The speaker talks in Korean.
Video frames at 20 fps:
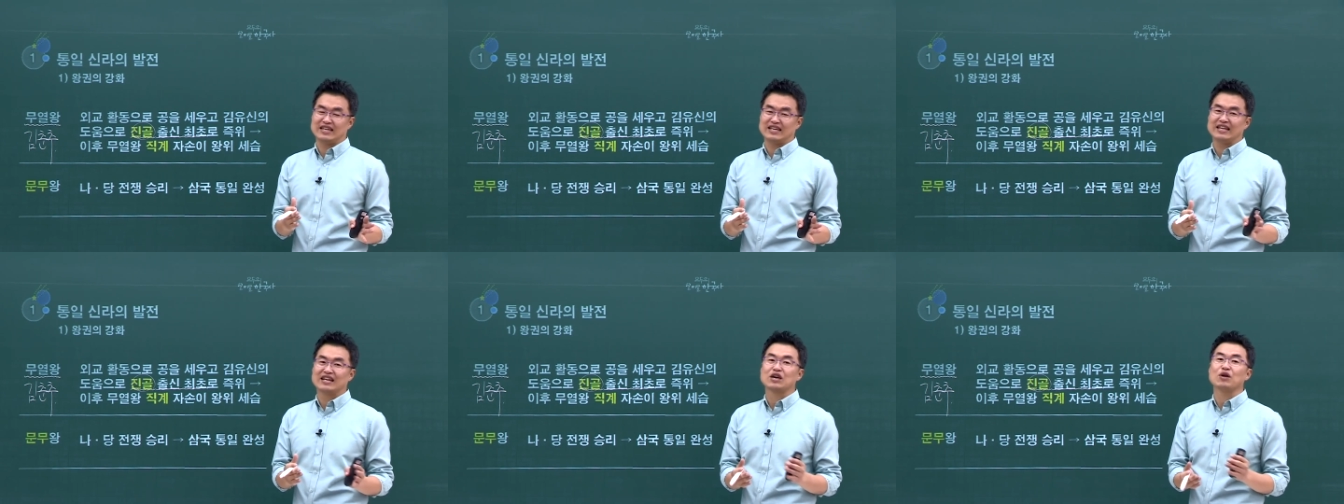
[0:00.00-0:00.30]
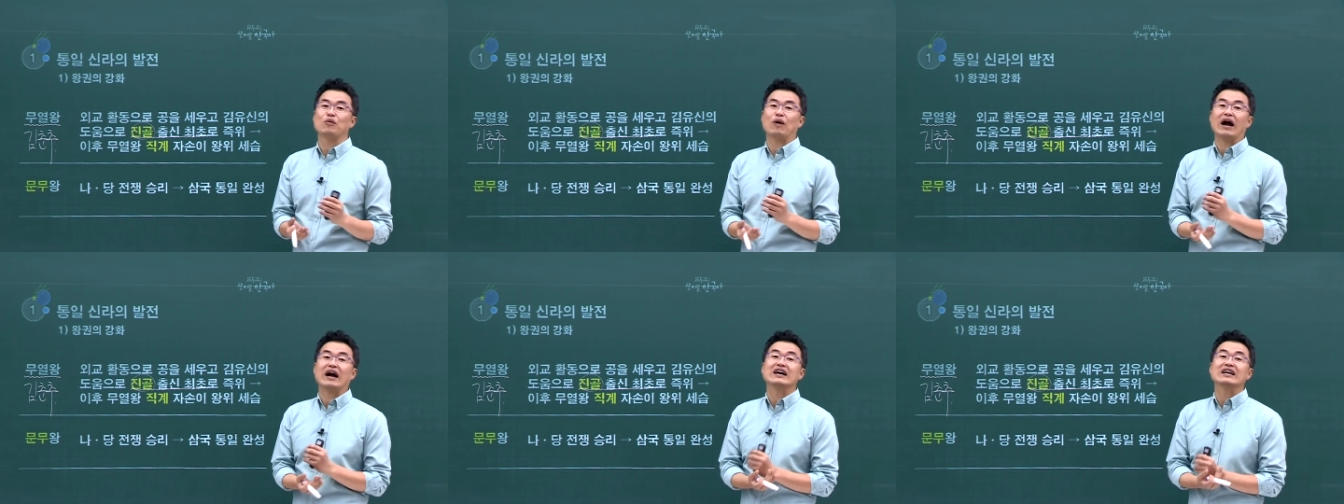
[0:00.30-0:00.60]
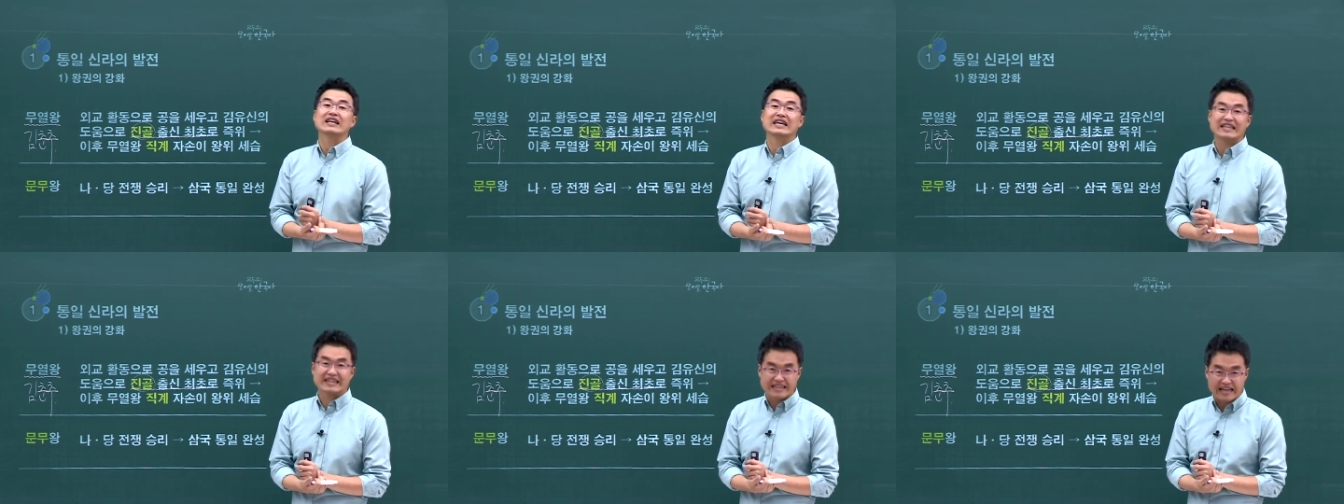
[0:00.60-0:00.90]
이렇게
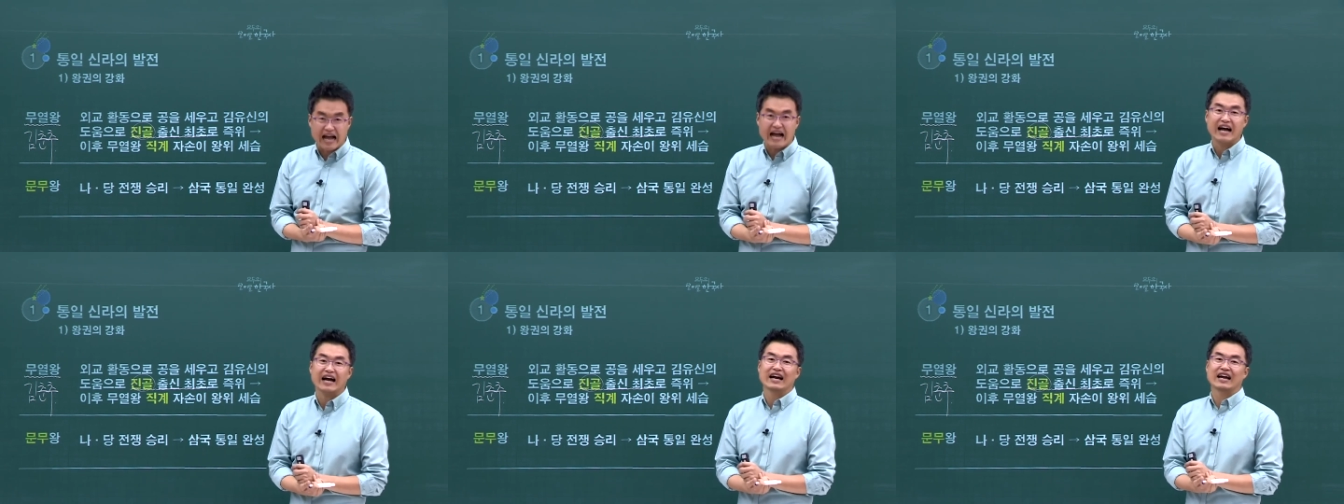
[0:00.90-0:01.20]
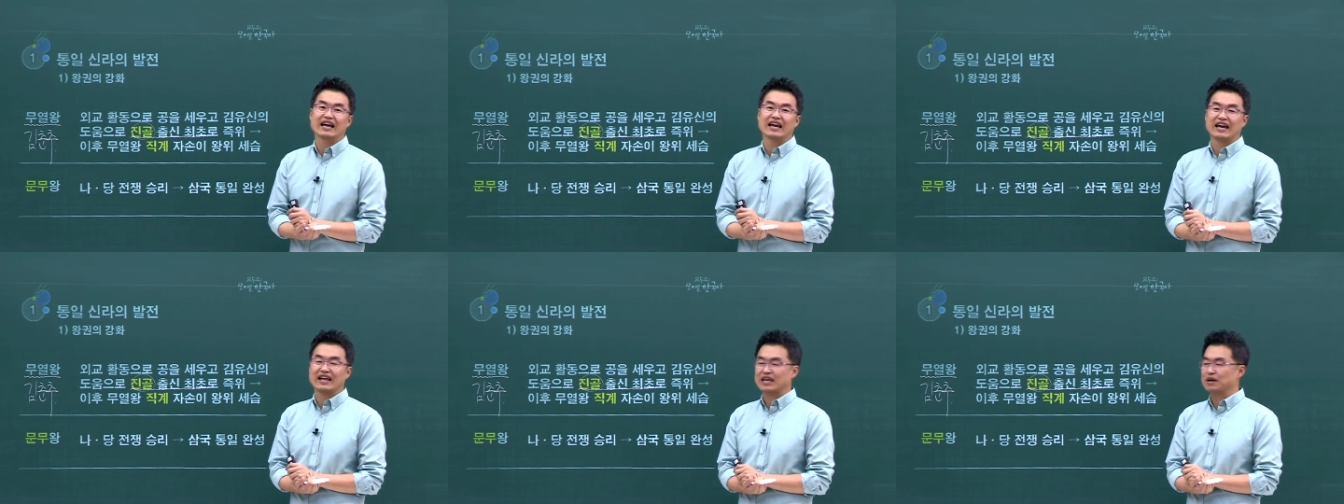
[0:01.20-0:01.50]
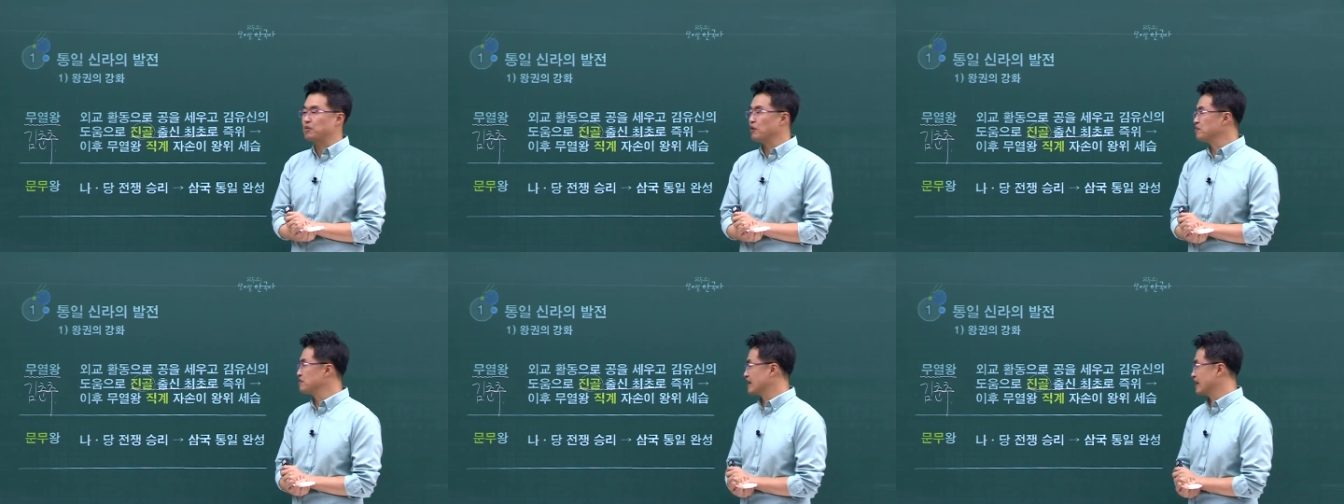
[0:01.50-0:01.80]
왕을 했다. 이렇게
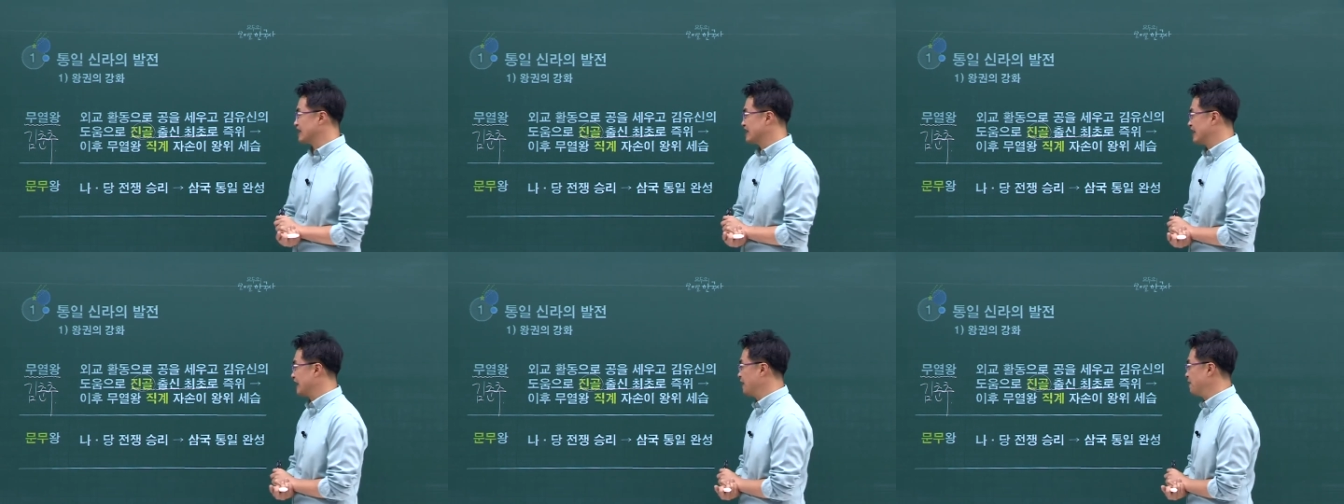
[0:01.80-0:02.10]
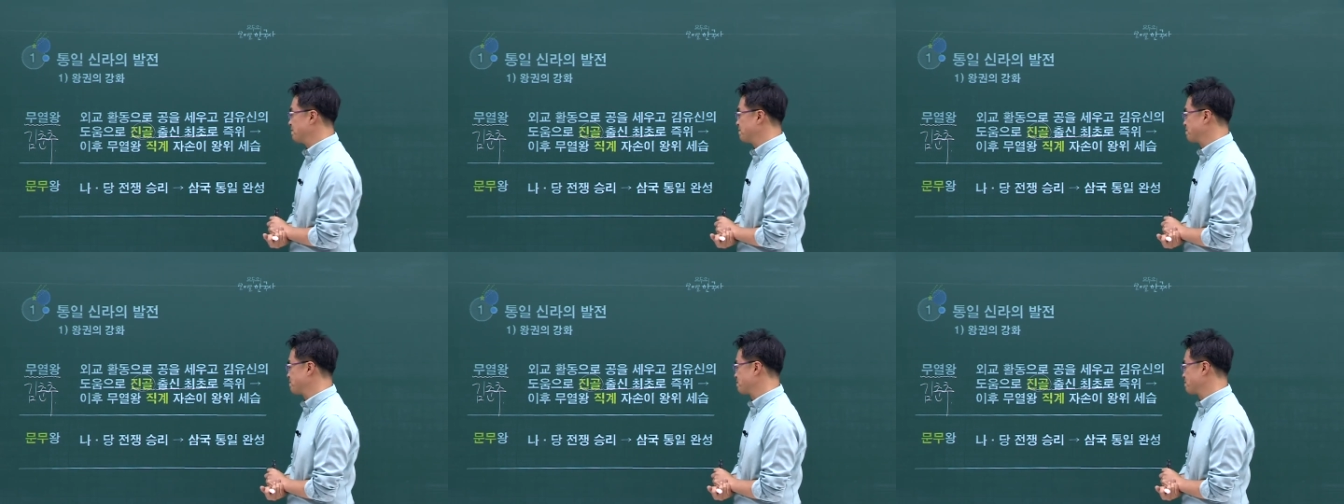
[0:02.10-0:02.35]
보면 되겠네.